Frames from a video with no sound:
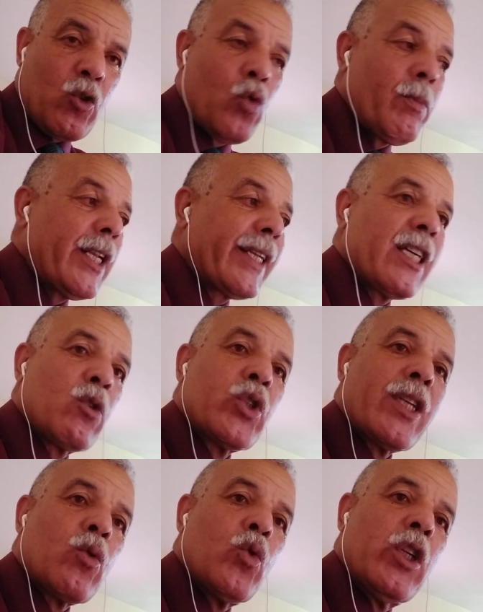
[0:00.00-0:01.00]
هما اللي كانوا
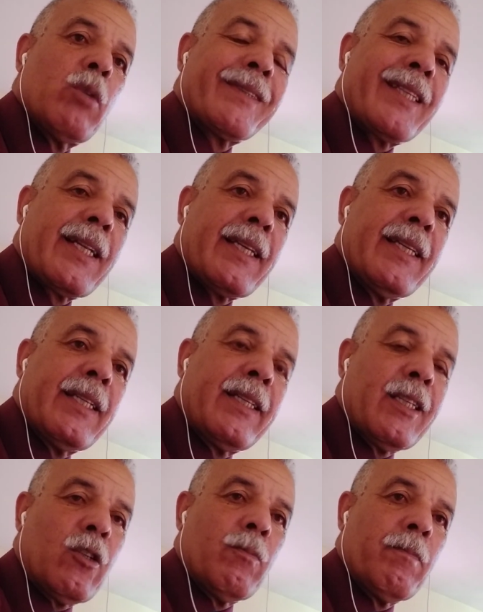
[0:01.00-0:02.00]
سرقوا لهم الترقيه
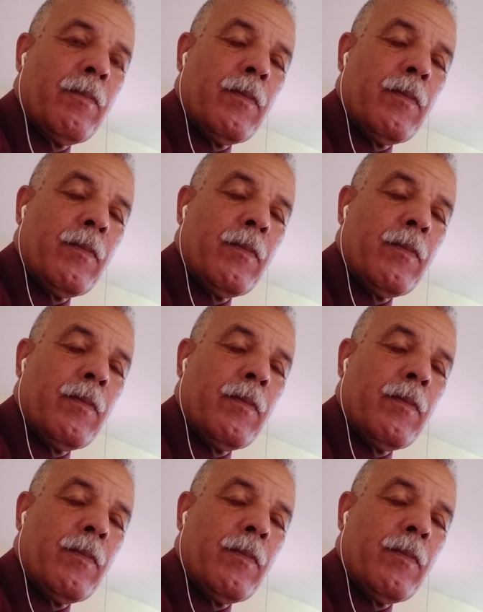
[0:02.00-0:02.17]
ديالهم